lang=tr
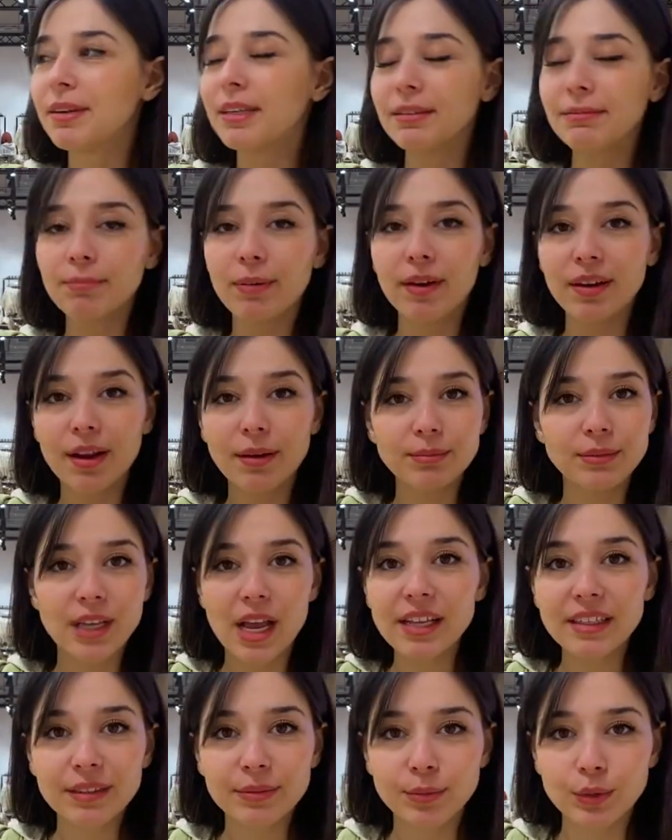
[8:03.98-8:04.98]
benim param
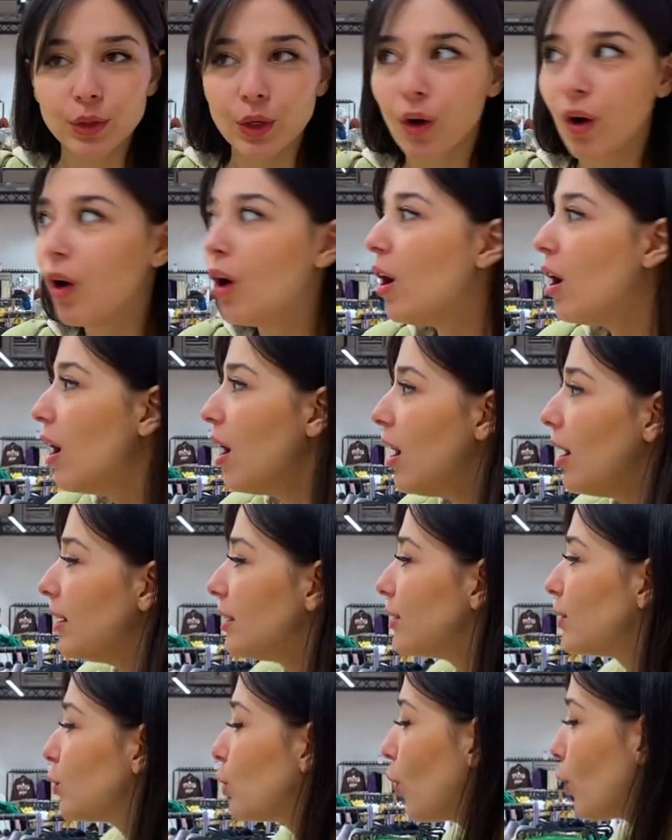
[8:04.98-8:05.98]
yetmiyor.
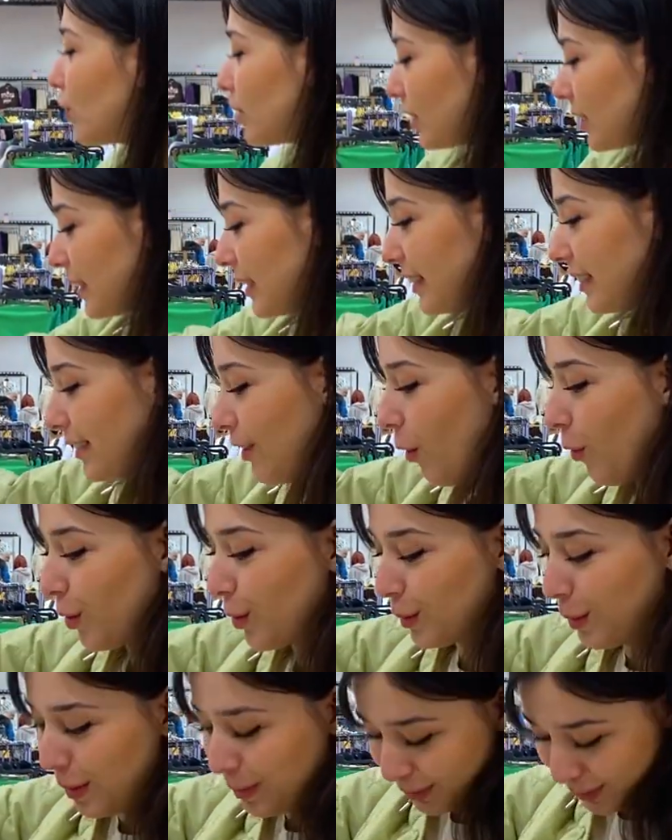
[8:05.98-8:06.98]
Çok sinir
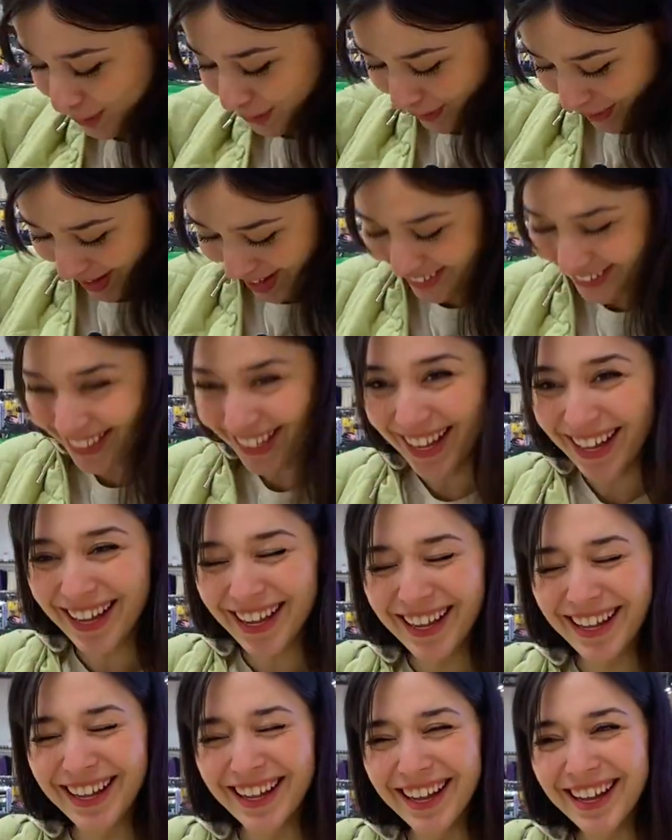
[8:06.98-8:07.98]
oldum şu anda.
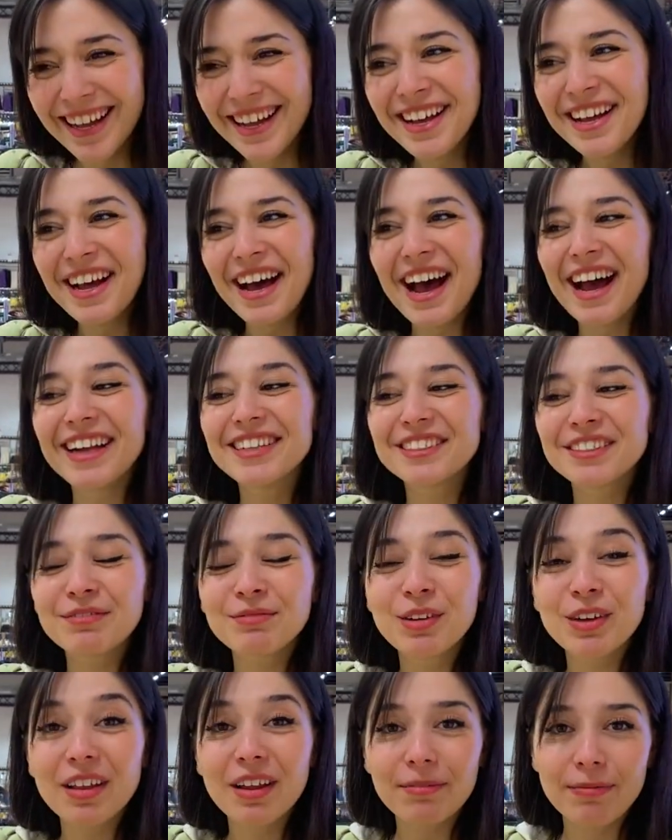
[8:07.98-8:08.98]
Her şeyin
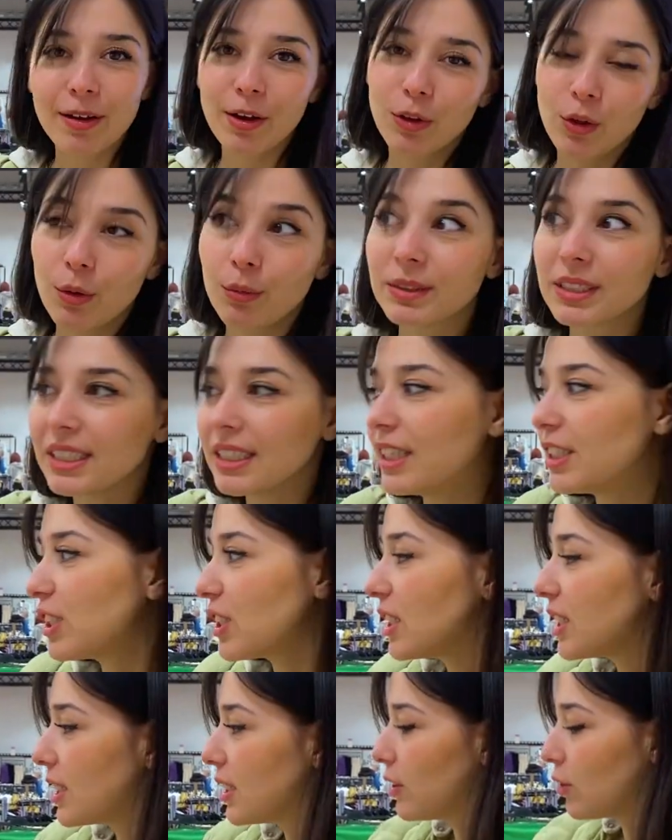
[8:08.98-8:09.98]
bu kadar pahalı olmasına
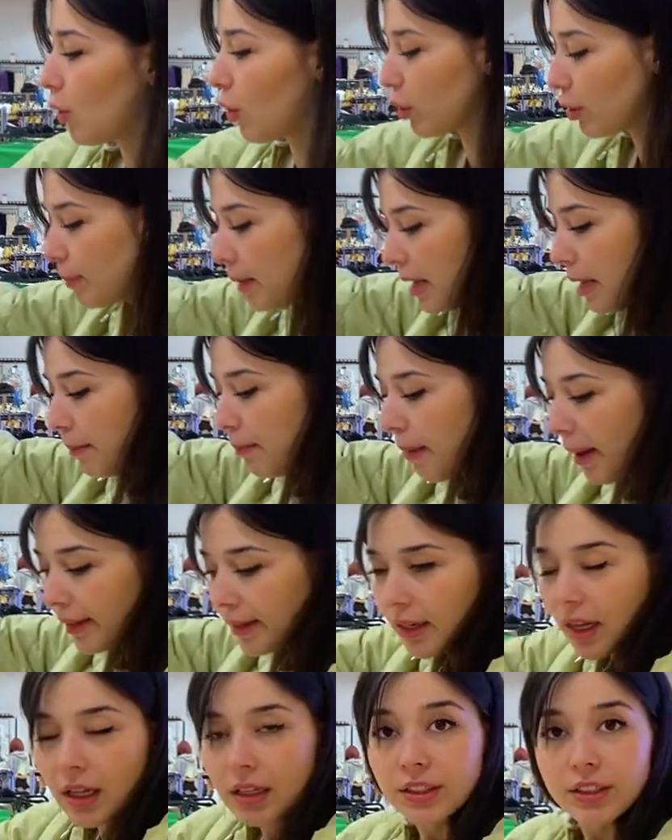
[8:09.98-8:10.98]
aşırı sinir oldum.
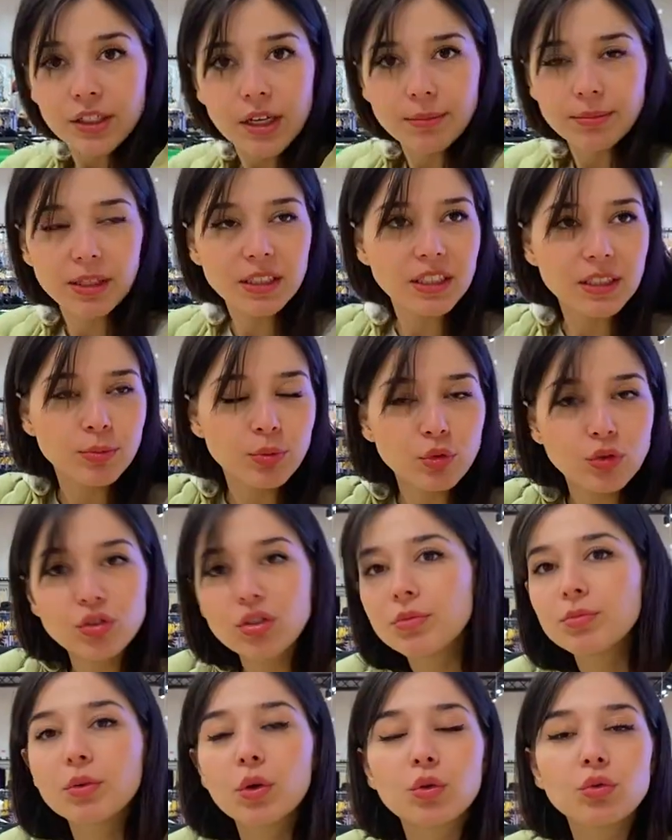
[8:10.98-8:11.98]
Ben ne alacağım, nasıl
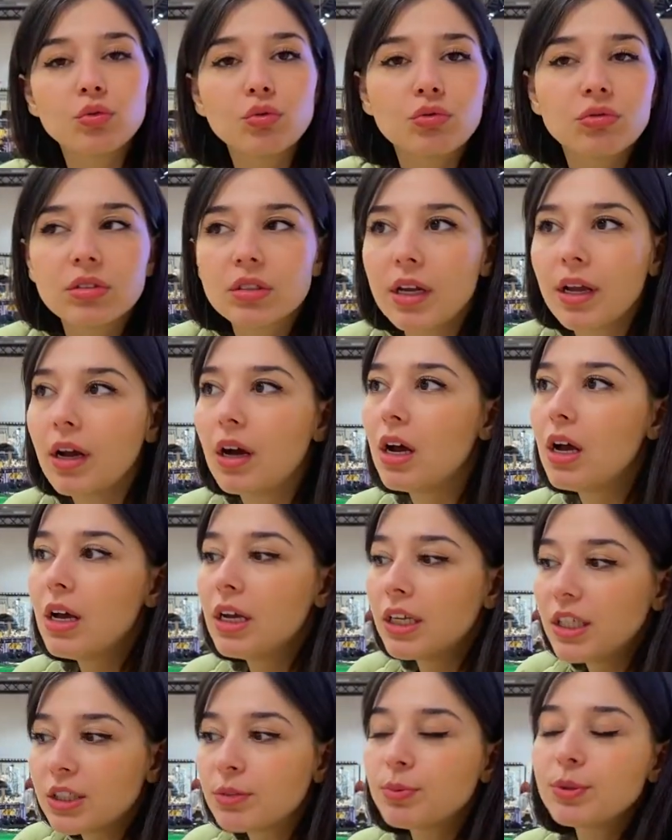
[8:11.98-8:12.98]
bulacağım? 400 liraya
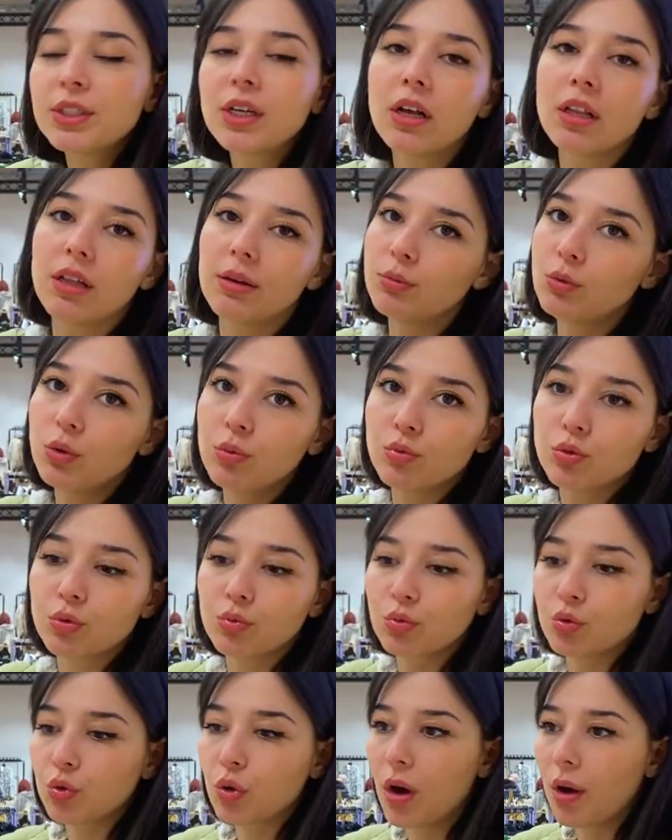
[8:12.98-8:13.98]
hiçbir şey
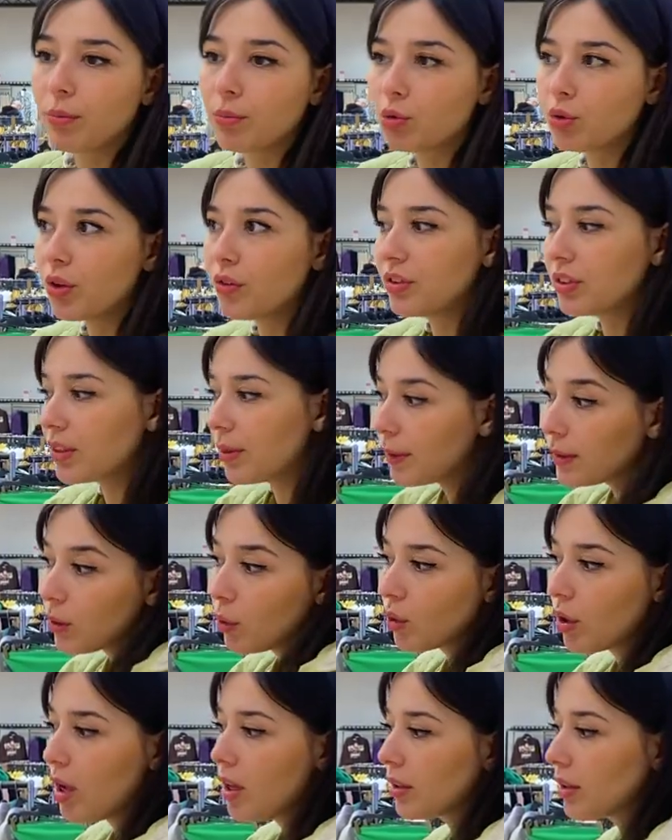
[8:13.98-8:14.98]
alamıyormuşum şu an bu devirde. Ben
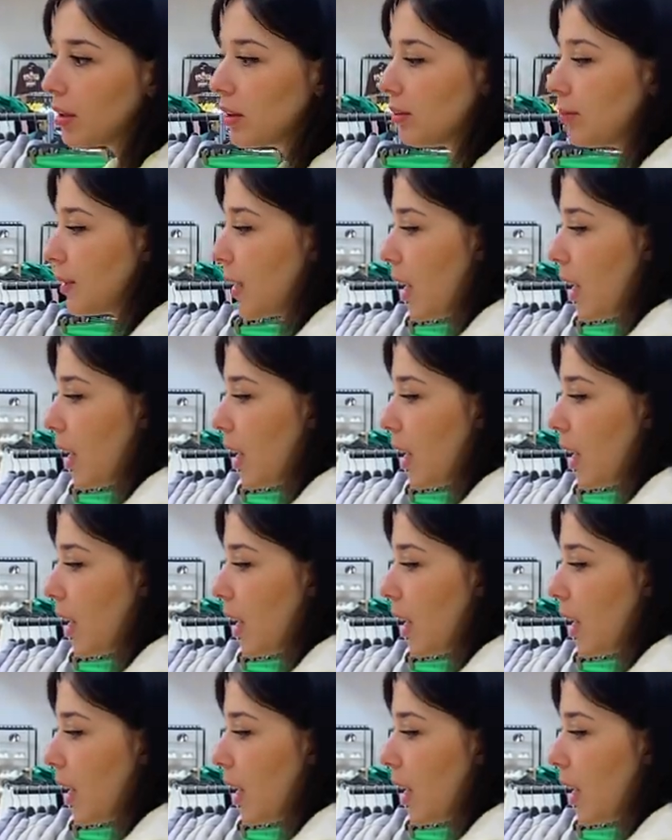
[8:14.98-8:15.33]
onu anladım